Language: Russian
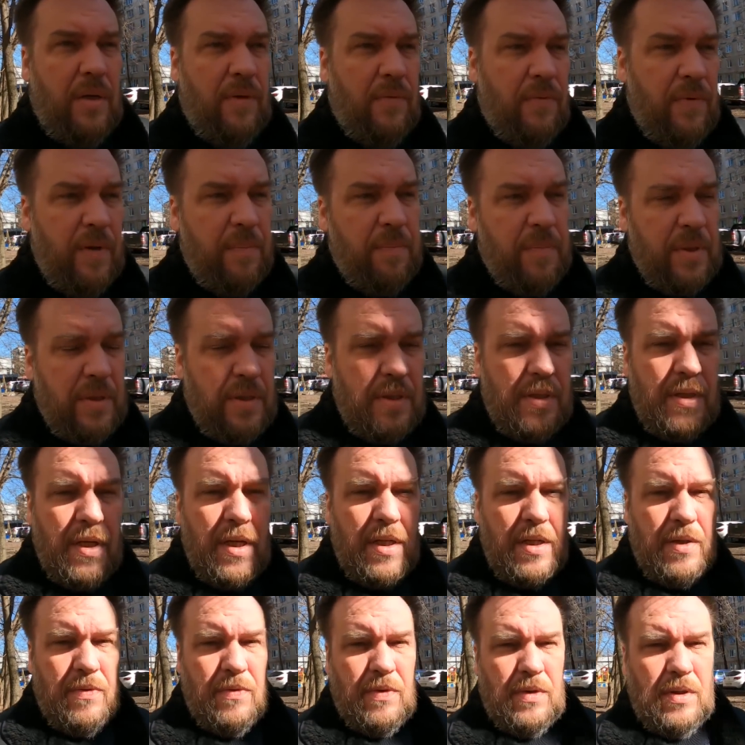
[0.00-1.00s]
в
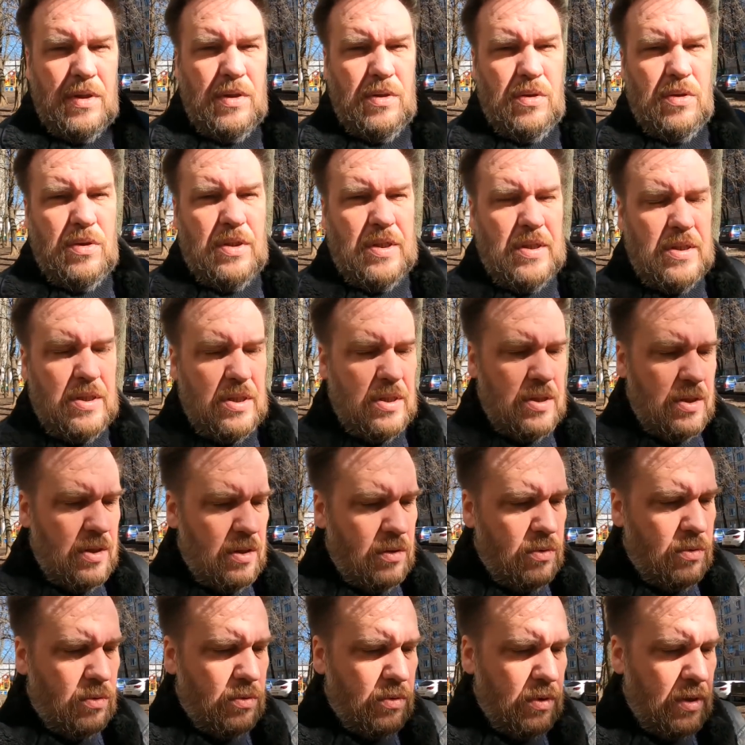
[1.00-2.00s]
описании вы найдете
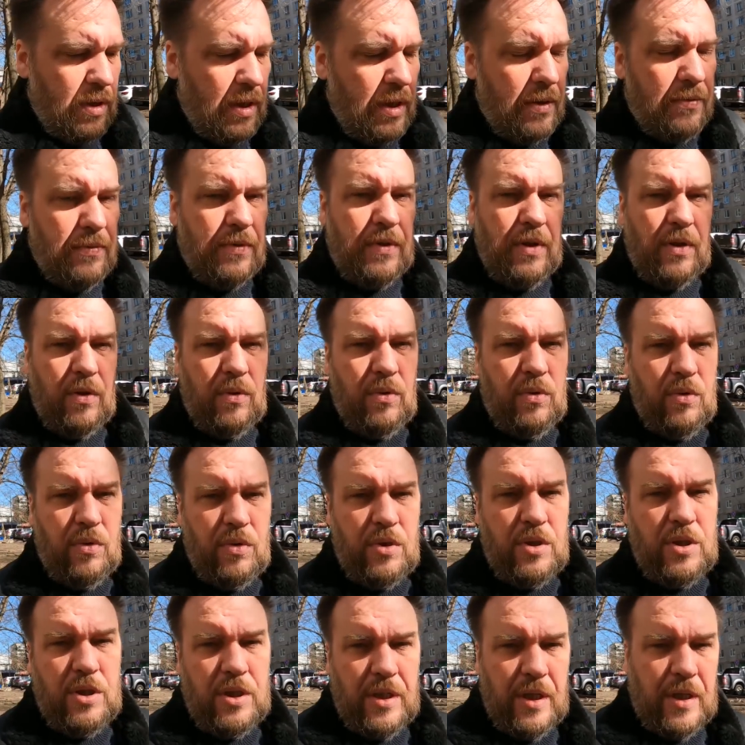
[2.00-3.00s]
ссылку на
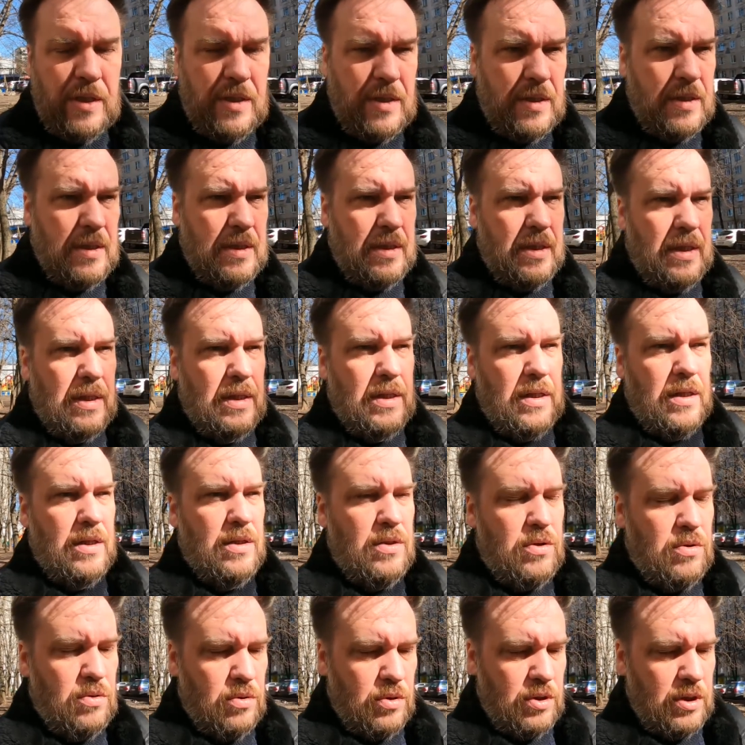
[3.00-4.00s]
вторую часть э,
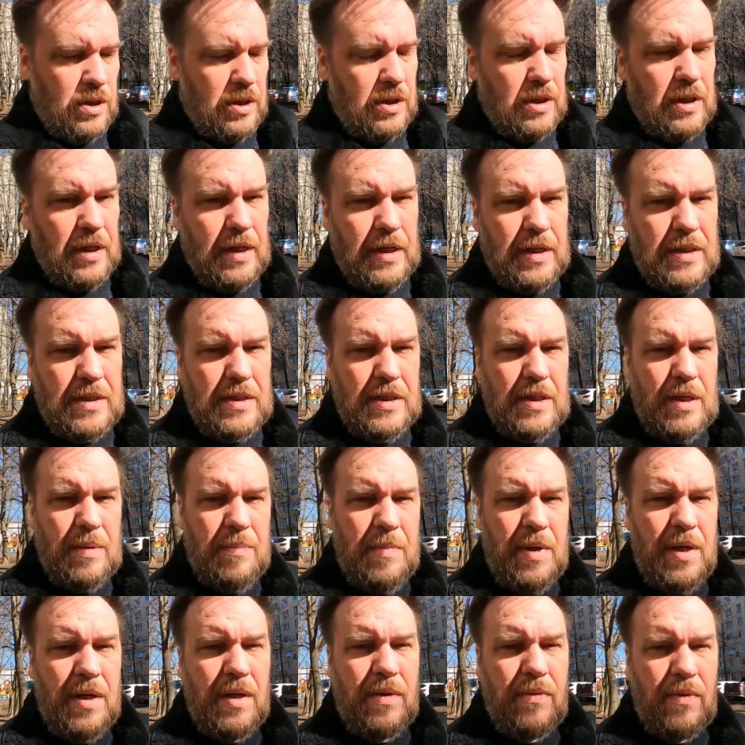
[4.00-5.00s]
сюжета Алексея
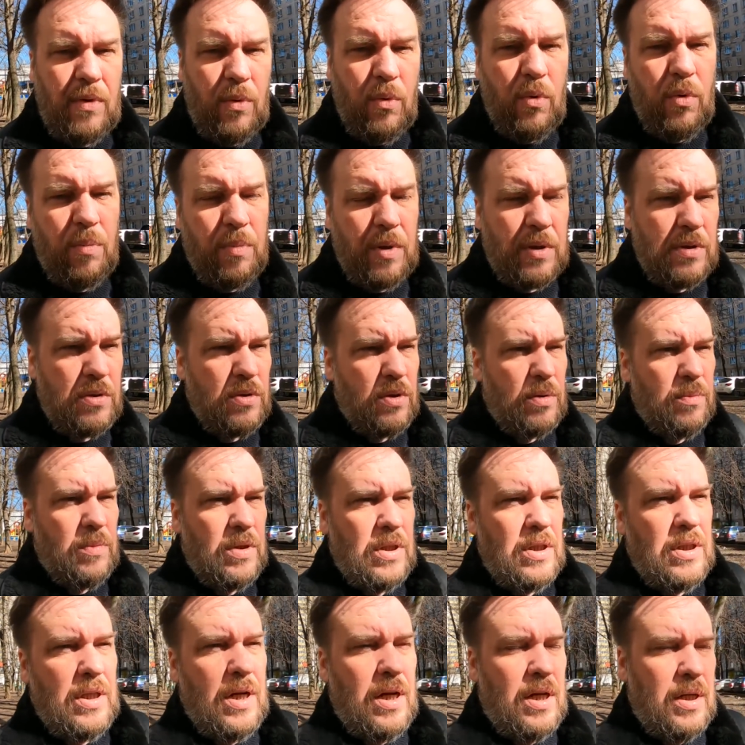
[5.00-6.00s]
Бякова об
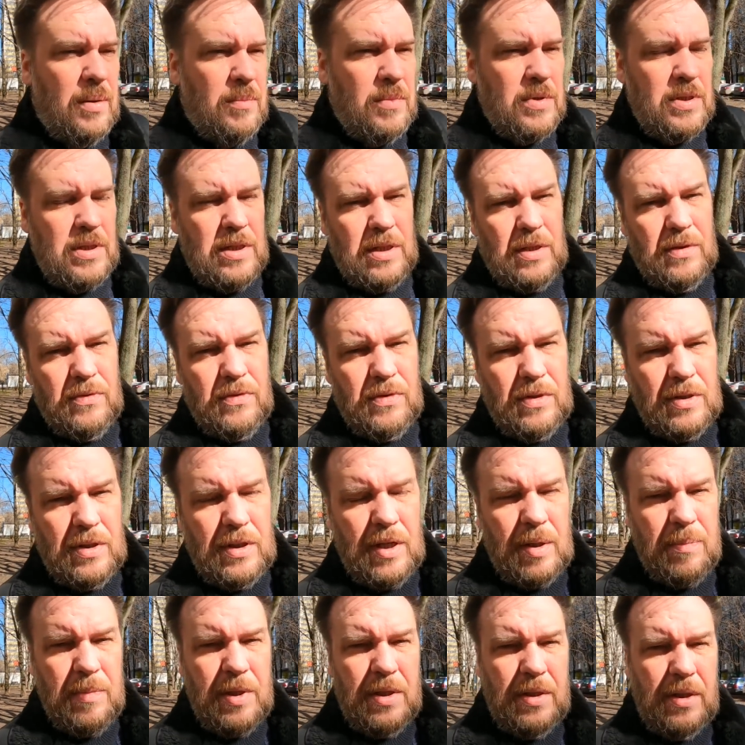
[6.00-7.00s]
инструментальном исследовании
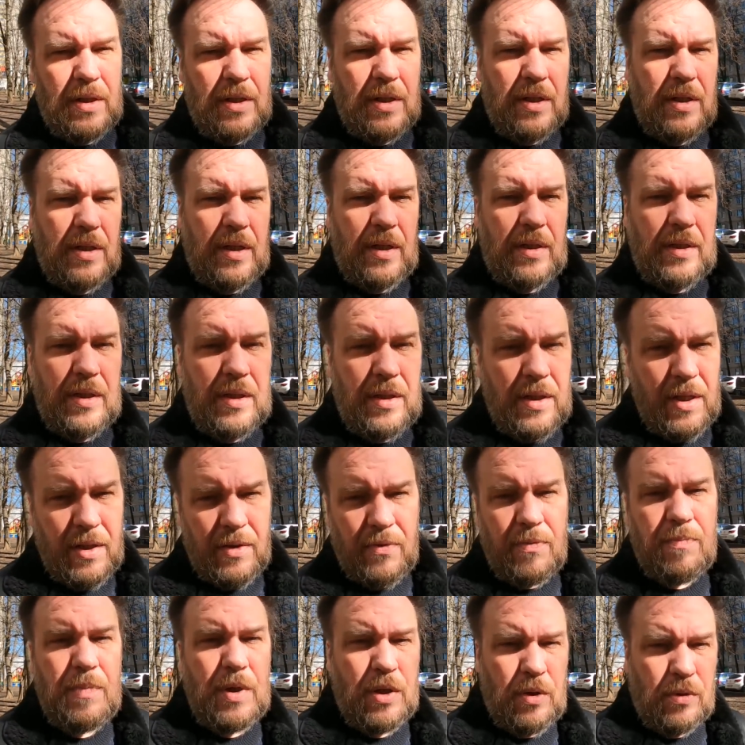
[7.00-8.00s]
дольмена крылатой. Итак,
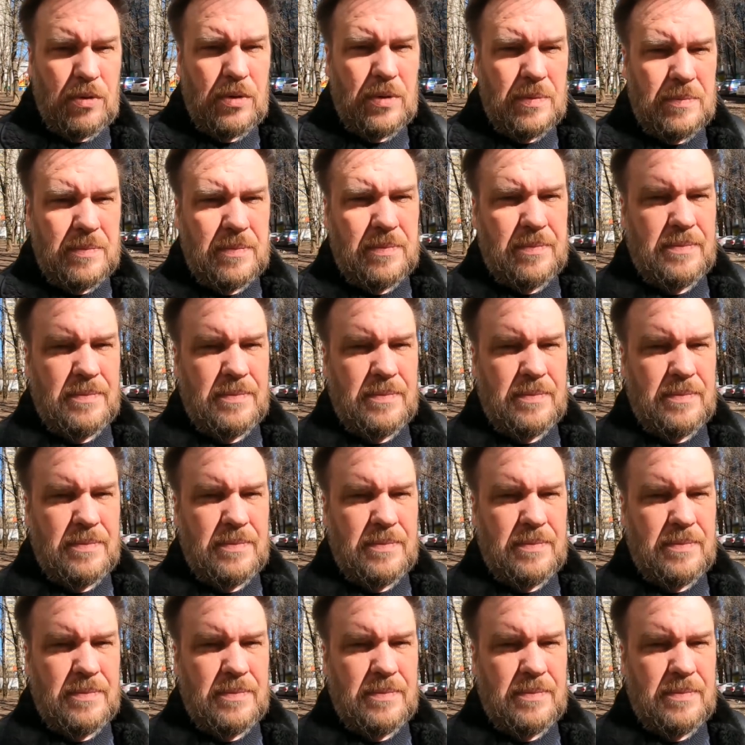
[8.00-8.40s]
вперед!